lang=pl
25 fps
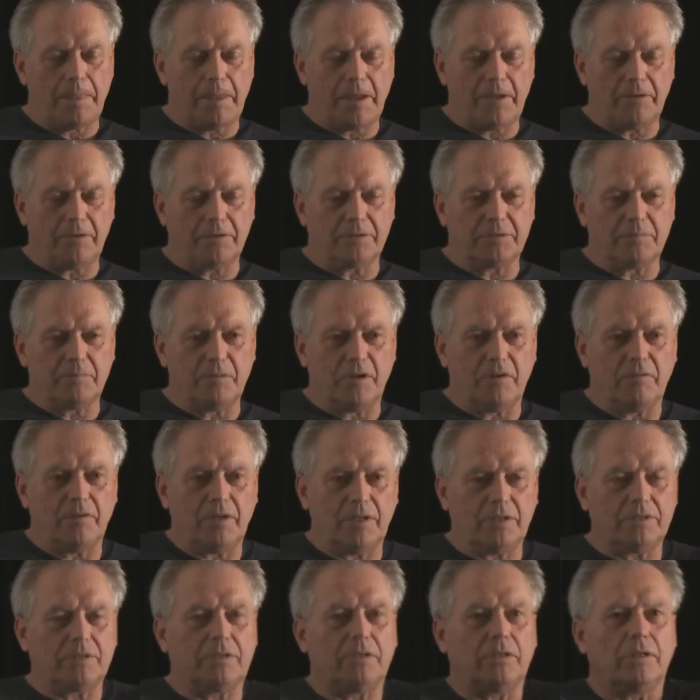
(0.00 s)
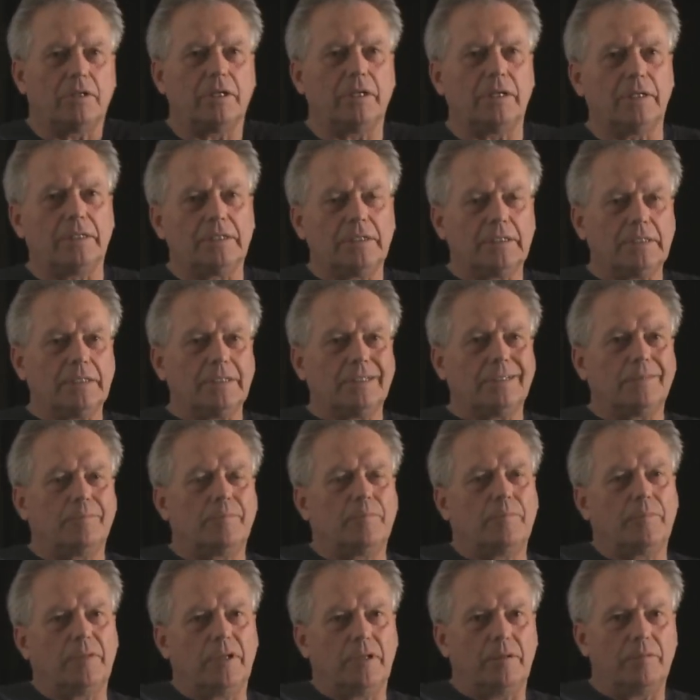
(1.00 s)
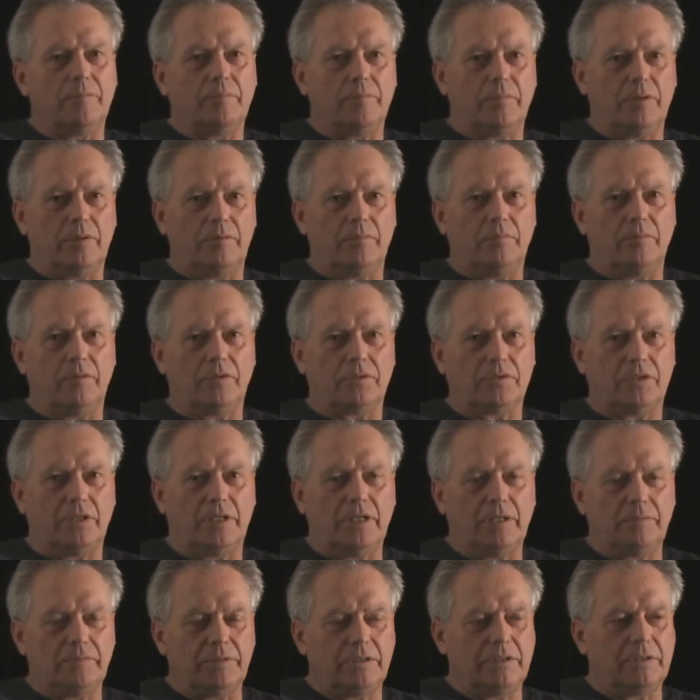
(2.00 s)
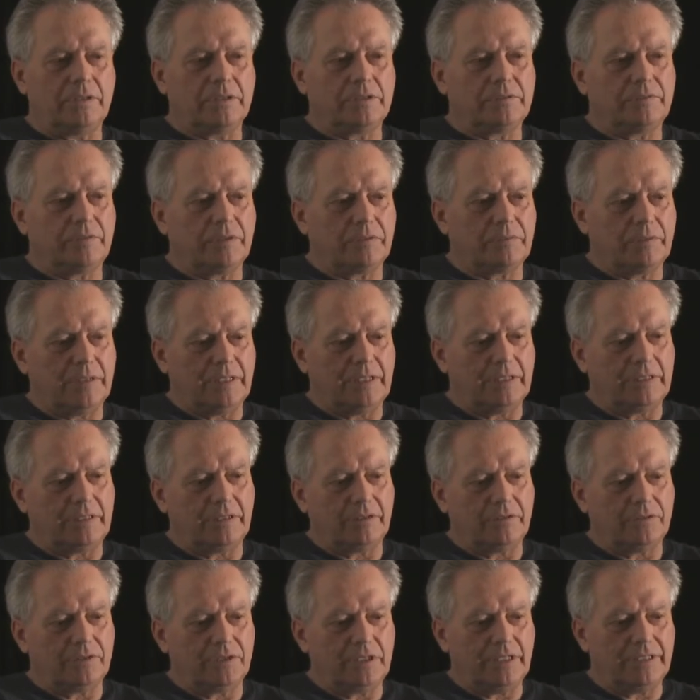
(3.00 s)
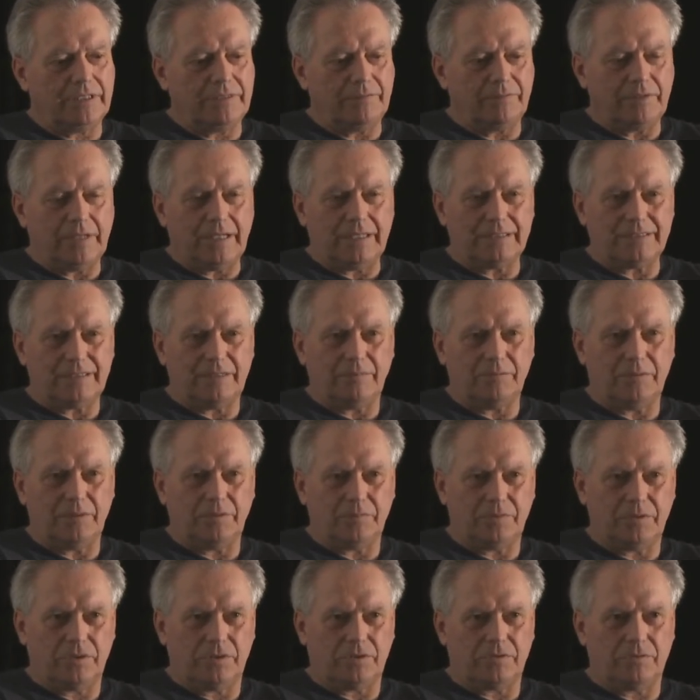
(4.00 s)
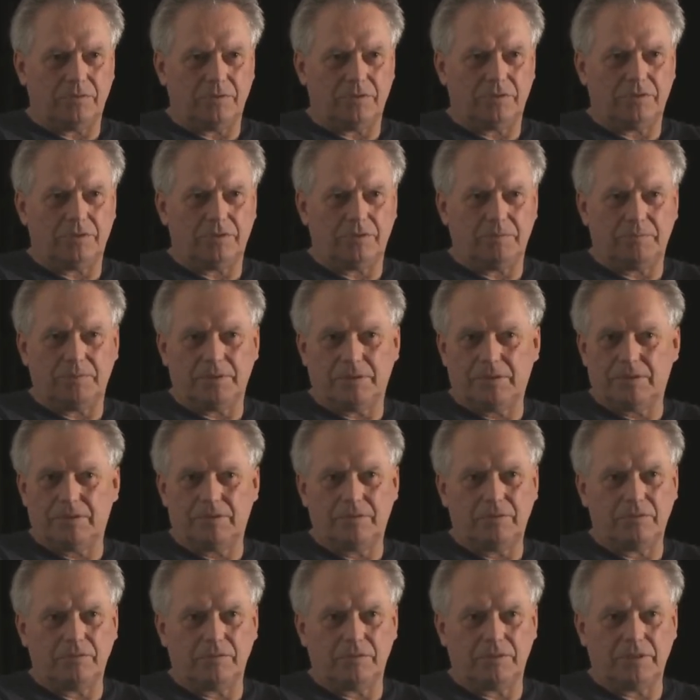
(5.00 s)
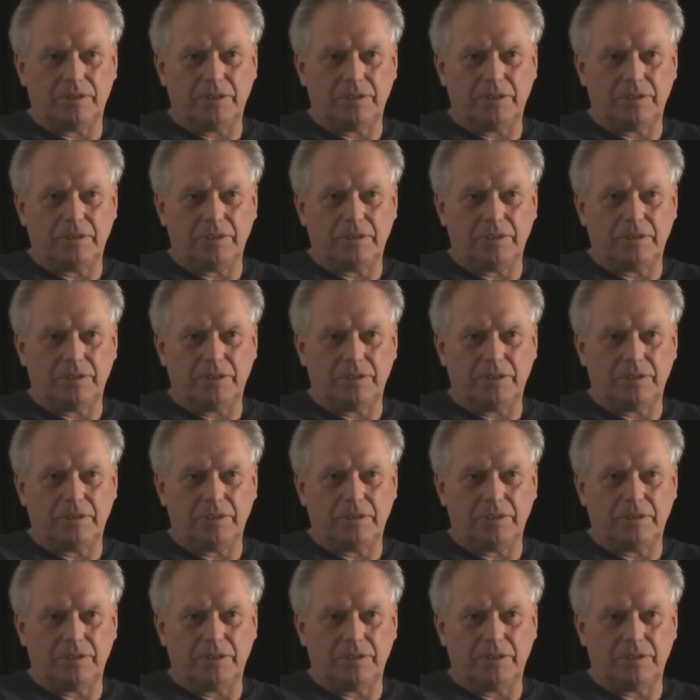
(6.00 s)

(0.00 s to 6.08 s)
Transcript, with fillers: ta rozmowa jest trochę może dla mnie niezwykła, dlatego że ja nie wracam do przeszłości zbyt dużo.